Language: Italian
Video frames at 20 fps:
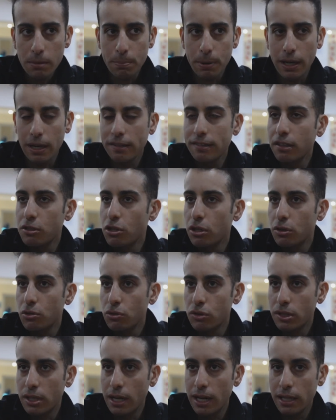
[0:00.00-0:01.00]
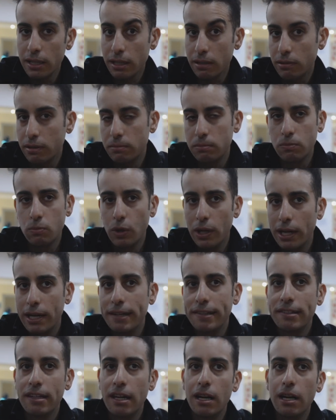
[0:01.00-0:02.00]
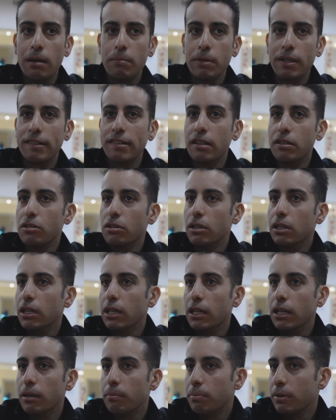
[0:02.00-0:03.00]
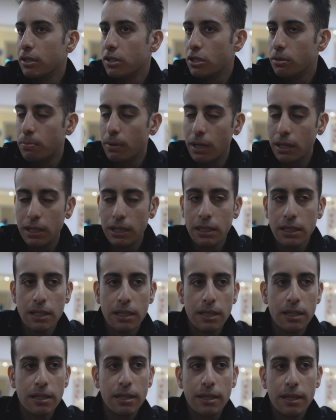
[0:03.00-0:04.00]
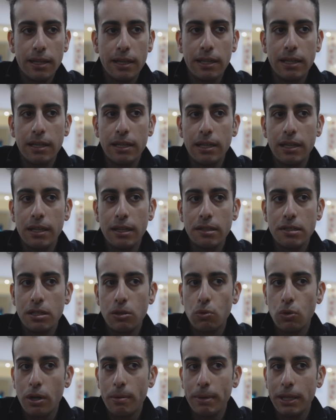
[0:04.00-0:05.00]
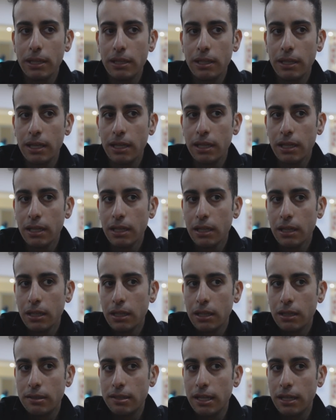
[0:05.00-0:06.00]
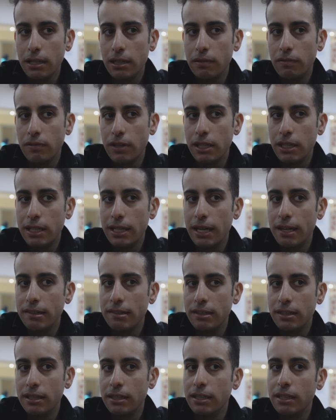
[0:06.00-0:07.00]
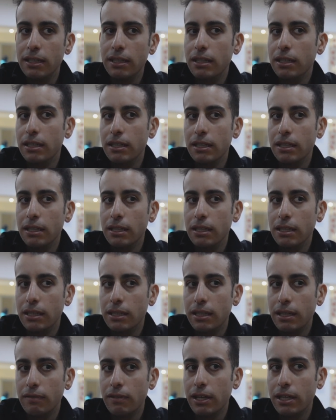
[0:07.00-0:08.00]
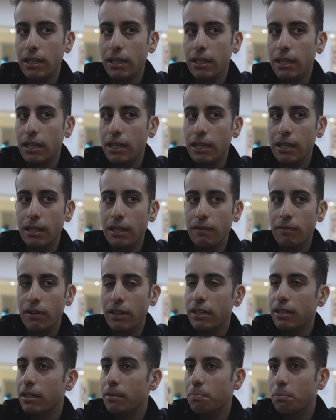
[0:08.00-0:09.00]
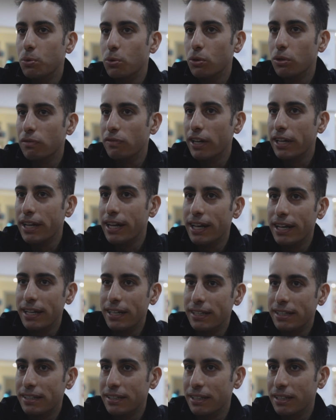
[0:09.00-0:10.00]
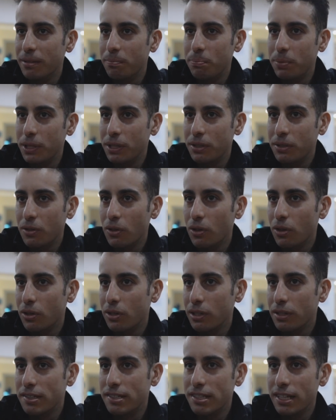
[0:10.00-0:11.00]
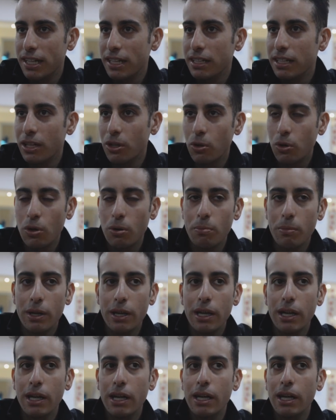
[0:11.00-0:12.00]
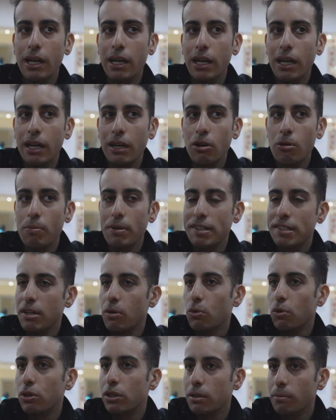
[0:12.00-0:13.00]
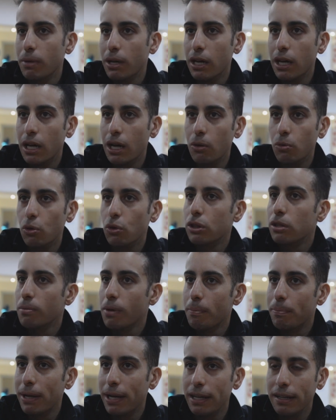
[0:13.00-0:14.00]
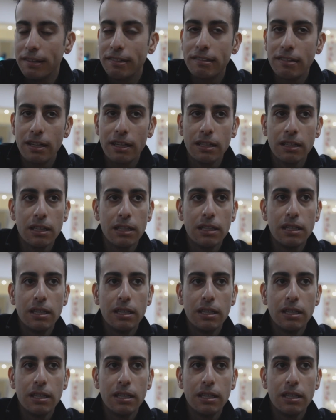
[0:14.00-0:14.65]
per la stagione su strada, quella che sarà la mia stagione principale e sicuramente sai, i vari casi di, dei vari Van Der Poel, Van Aert, Pitcock insegnano come, come sia un'ottima un palestra